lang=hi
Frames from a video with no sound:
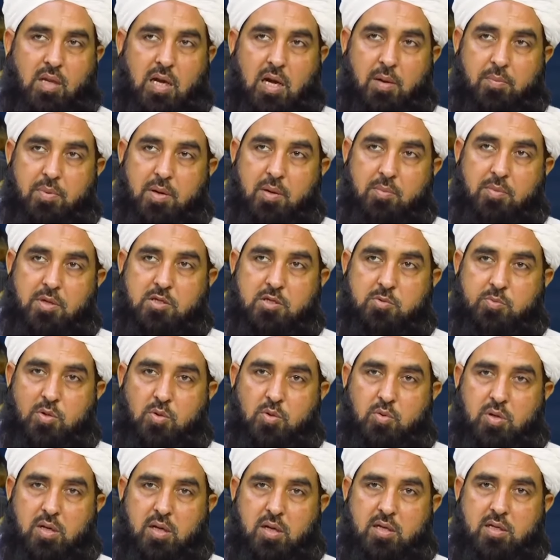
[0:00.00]
अब हम इसमें
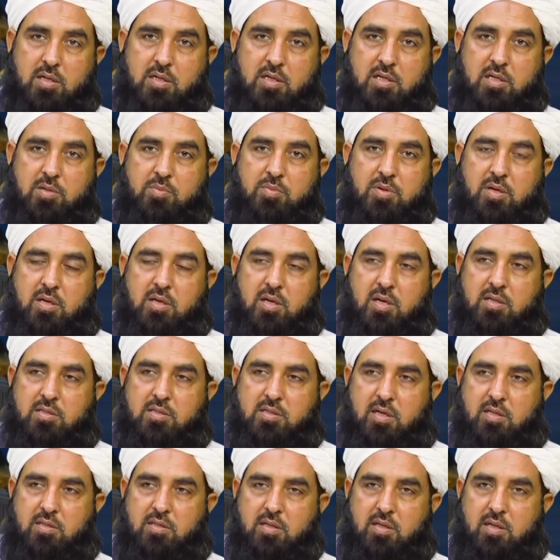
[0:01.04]
कुरान करीम रखना
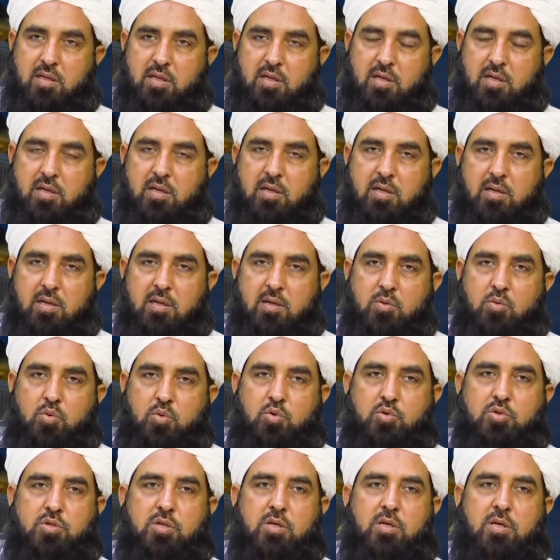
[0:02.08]
चाहते हैं तो
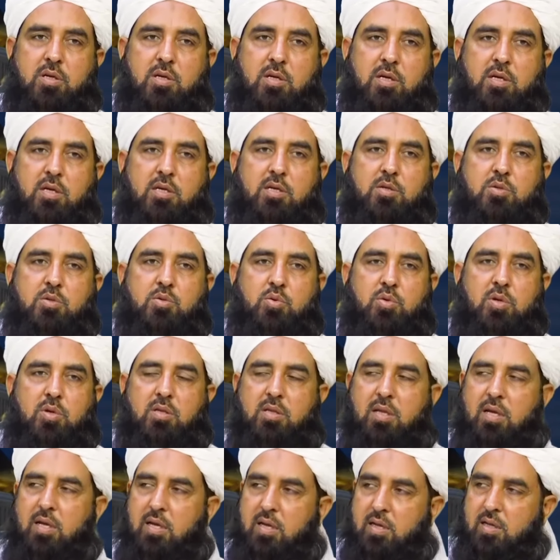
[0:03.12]
उसकी एक ही
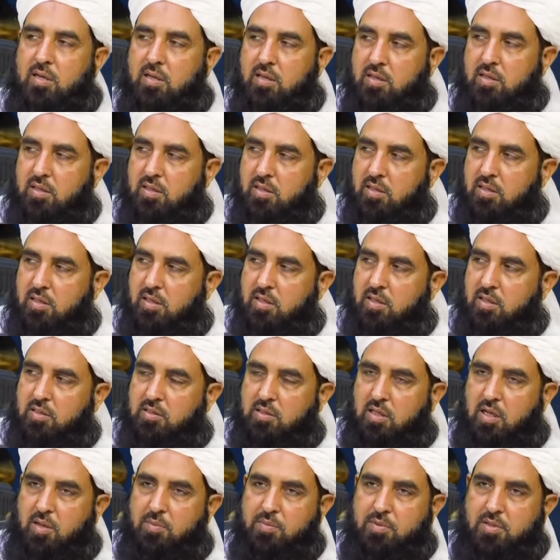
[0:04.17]
सूरत है एक
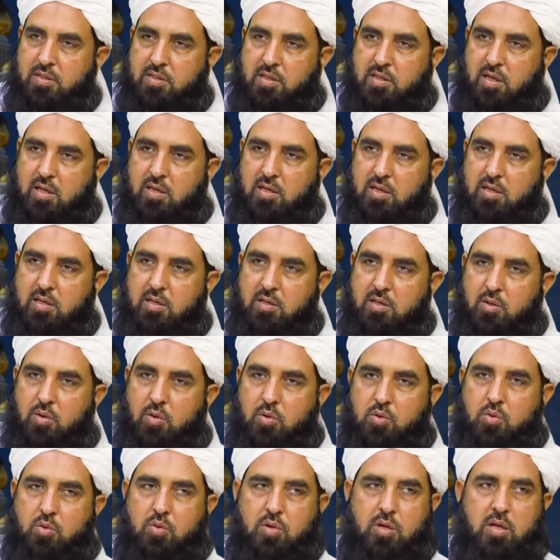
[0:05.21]
किताब निकालें
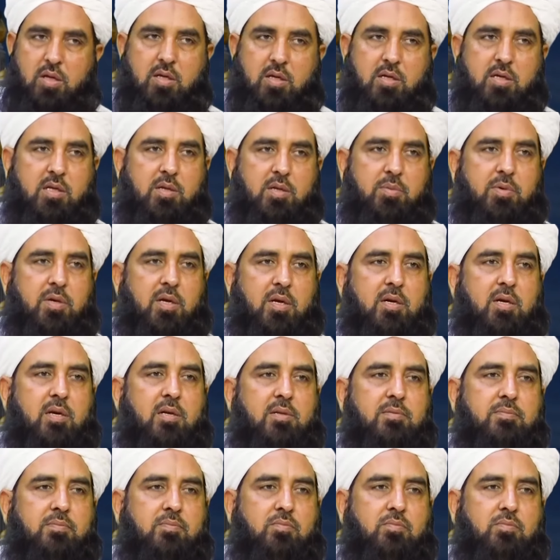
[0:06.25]
और कुरान करीम रखें